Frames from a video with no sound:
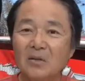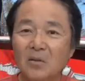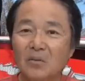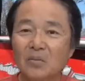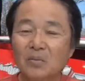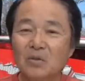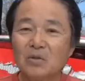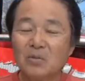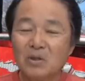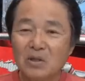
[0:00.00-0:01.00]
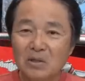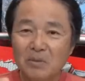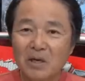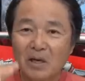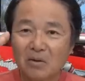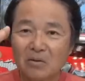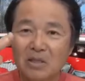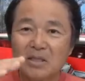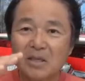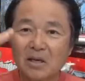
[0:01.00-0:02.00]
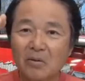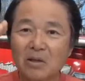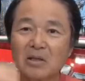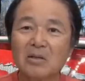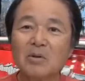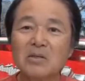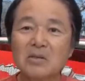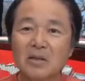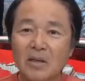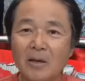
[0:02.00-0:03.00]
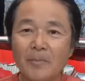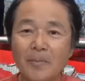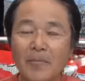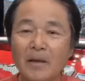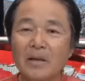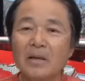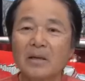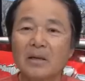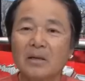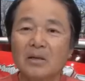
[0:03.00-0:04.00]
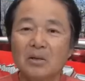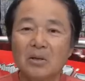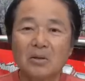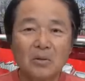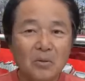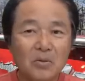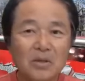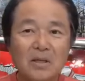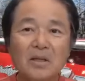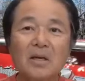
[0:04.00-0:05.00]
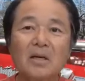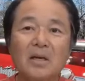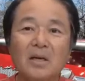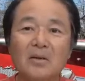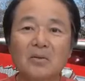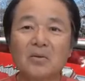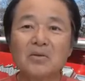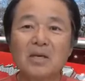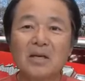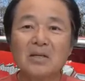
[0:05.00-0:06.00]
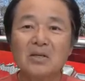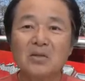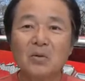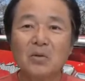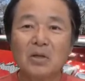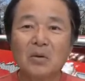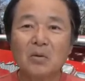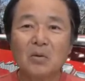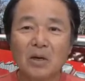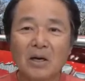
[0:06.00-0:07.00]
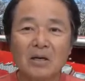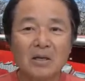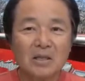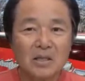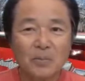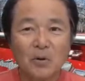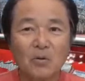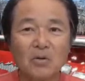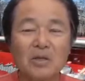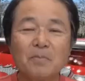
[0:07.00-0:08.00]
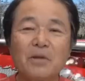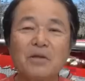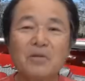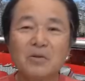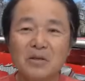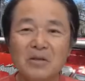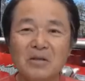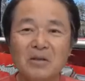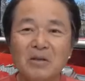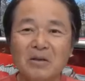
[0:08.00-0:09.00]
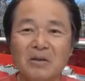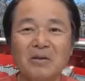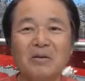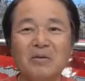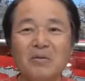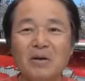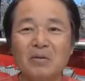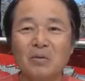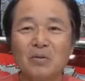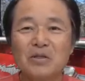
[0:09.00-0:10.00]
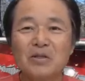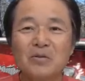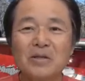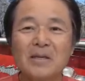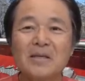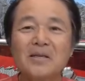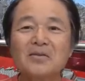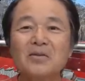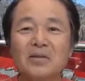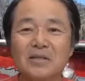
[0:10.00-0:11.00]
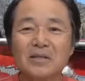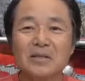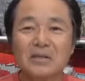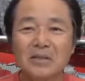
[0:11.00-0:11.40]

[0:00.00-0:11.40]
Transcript: イの結び目がある位置が変わってきますんで、当然ながらノーズアイにしておいた方が、スポーンと引っ張った時に、ルアーのお辞儀をさせやすいんです。